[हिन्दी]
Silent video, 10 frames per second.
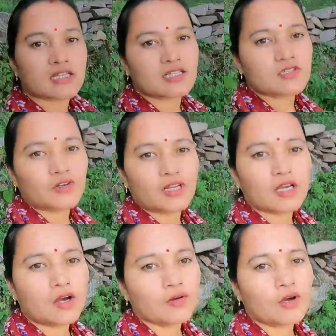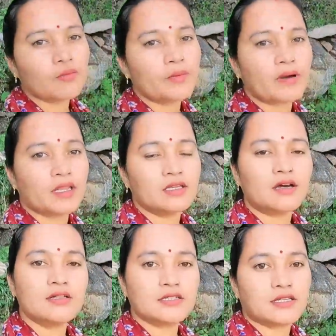आजकल जो है ना गांव गांव में पानी
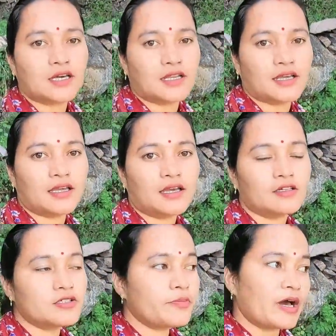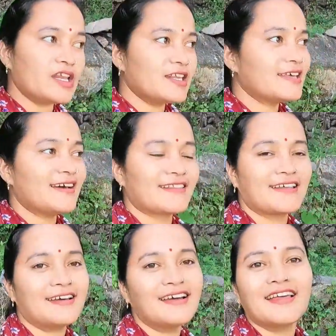हर जगह आ रहा है और जब पानी नहीं
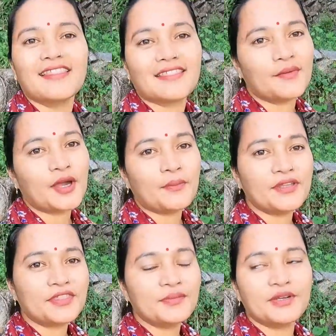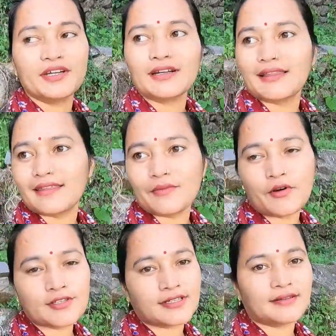आता ना तब यहाँ पे इतनी भीड़ रहती है
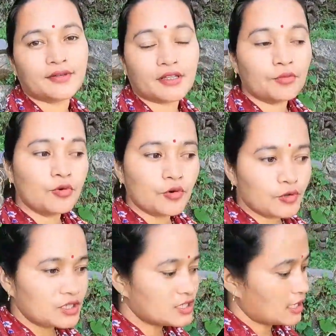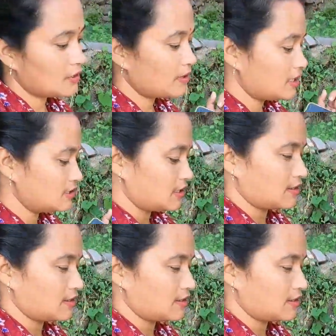बहुत ज़्यादा मतलब लोगों की चहल पहली